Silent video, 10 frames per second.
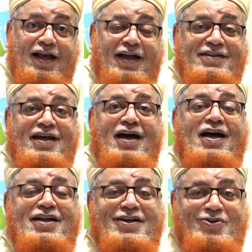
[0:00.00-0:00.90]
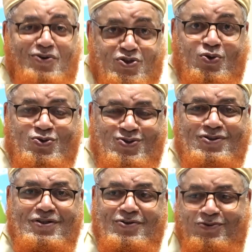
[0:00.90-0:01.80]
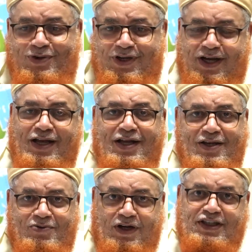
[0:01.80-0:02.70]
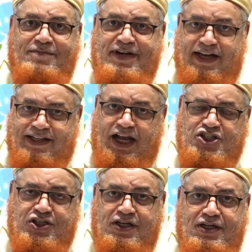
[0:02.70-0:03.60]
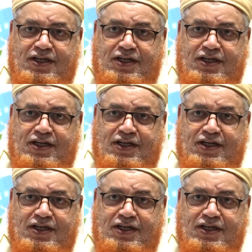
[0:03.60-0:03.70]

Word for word: عندها نصوص كل وحده من هذه العشر